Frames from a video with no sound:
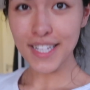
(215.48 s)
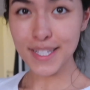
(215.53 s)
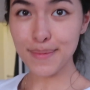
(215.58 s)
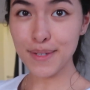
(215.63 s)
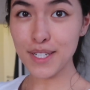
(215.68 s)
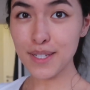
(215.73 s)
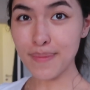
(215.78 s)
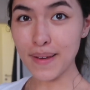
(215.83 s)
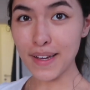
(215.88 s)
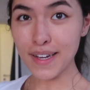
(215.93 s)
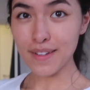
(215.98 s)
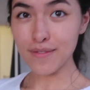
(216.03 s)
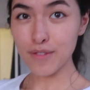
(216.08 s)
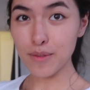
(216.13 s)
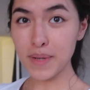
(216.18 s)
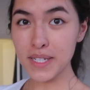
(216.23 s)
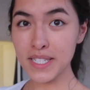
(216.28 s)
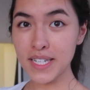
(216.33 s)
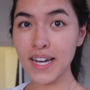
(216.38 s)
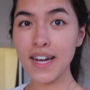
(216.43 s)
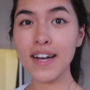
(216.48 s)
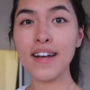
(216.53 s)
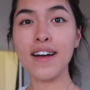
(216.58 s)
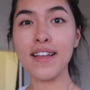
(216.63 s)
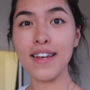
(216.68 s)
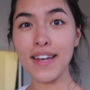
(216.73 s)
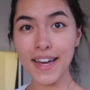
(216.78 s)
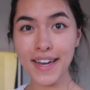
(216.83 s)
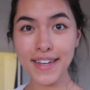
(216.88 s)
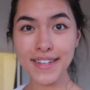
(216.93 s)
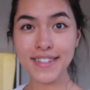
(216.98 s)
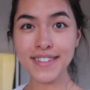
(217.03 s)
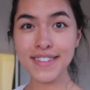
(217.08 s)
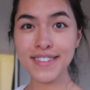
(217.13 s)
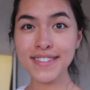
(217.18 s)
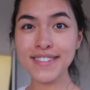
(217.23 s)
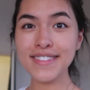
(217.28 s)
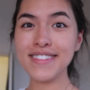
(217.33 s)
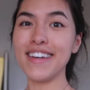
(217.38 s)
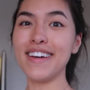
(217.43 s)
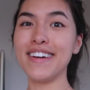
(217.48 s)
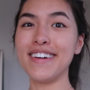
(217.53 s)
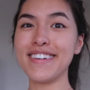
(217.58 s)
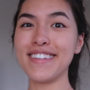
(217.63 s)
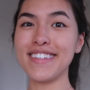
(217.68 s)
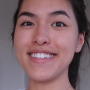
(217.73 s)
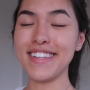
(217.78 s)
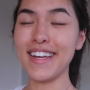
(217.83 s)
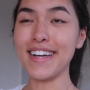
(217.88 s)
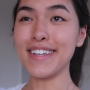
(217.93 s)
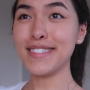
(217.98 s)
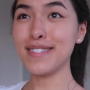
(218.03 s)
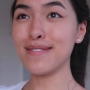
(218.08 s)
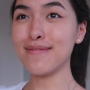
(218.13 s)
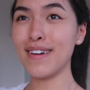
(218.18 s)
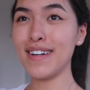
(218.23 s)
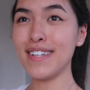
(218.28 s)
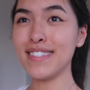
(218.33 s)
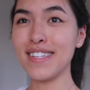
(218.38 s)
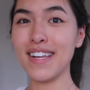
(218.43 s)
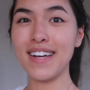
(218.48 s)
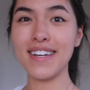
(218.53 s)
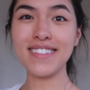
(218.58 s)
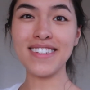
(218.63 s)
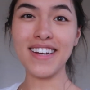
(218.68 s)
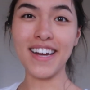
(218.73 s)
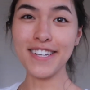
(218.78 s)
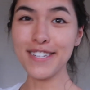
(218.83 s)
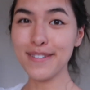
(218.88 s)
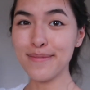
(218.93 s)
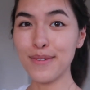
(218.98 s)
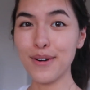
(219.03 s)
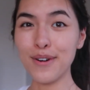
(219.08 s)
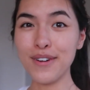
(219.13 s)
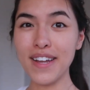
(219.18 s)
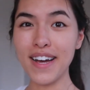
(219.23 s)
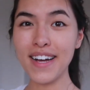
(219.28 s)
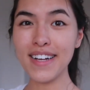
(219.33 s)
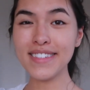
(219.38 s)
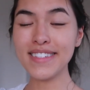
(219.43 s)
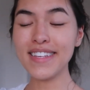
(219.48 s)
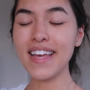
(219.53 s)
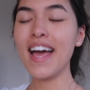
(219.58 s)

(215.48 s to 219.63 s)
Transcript: Jetzt bin ich back in Wuppertal, alleine. Äh, das erste Mal seit einem Monat.